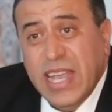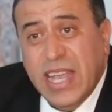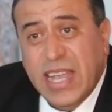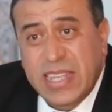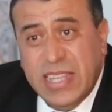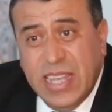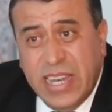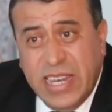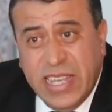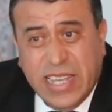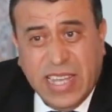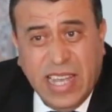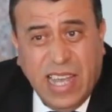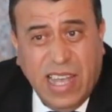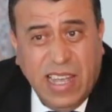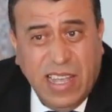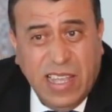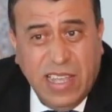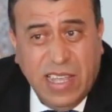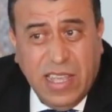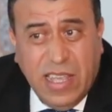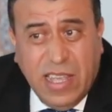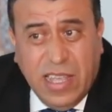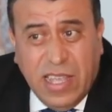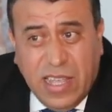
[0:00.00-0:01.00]
كذلك
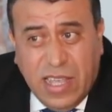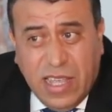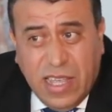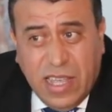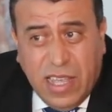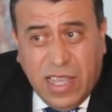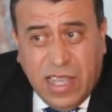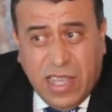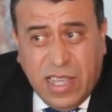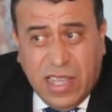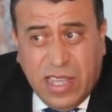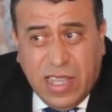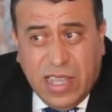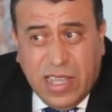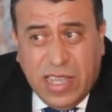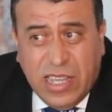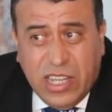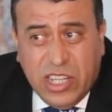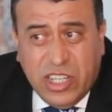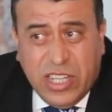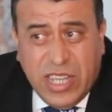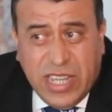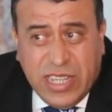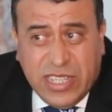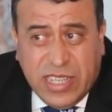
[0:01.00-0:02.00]
آه،
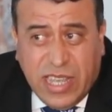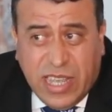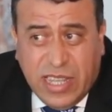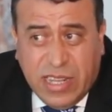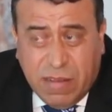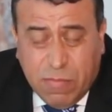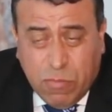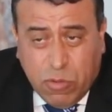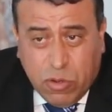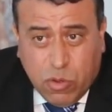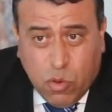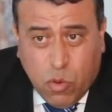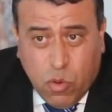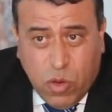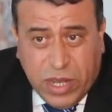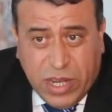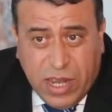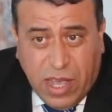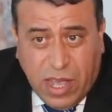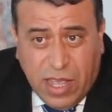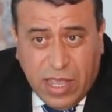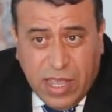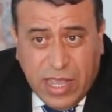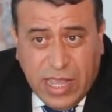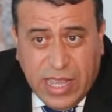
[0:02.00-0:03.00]
آه، جاءت هذه
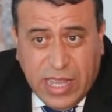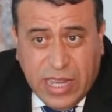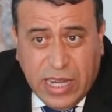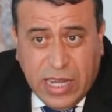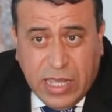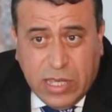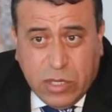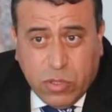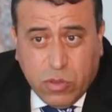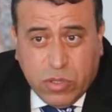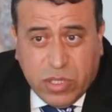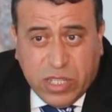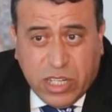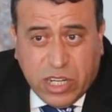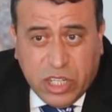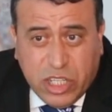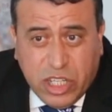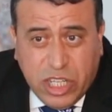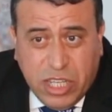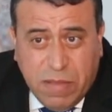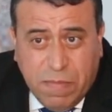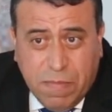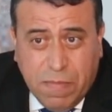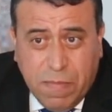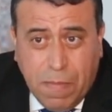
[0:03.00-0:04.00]
المدونه
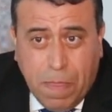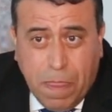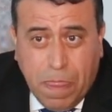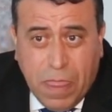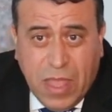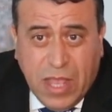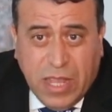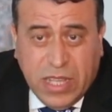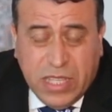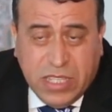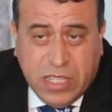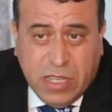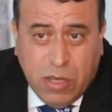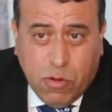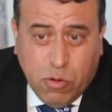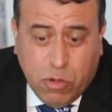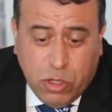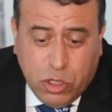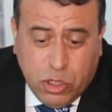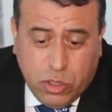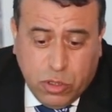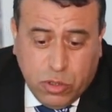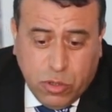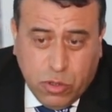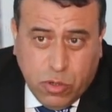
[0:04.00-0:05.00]
لتترجم
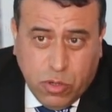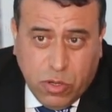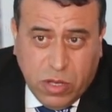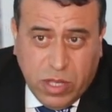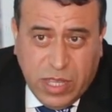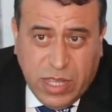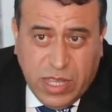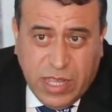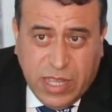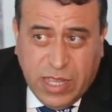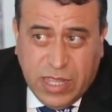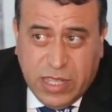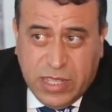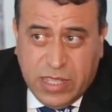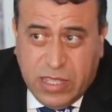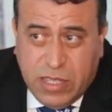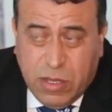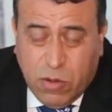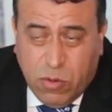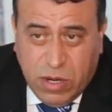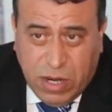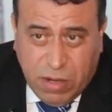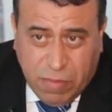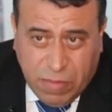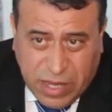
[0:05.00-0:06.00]
التوجه
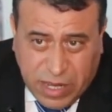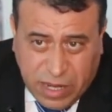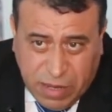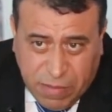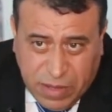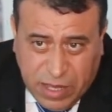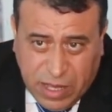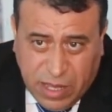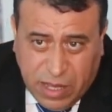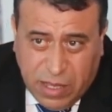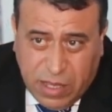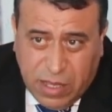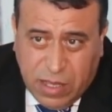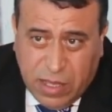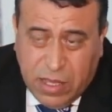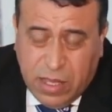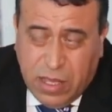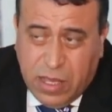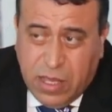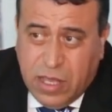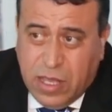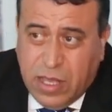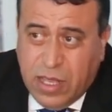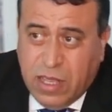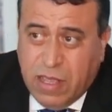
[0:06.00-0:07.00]
الدوله المغربيه
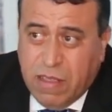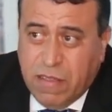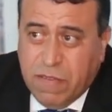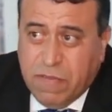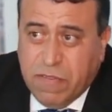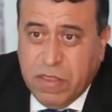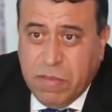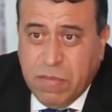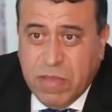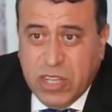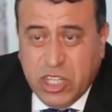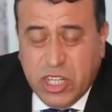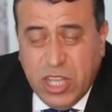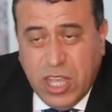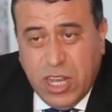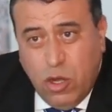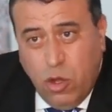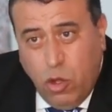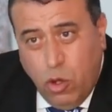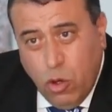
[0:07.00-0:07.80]
آه، في مجال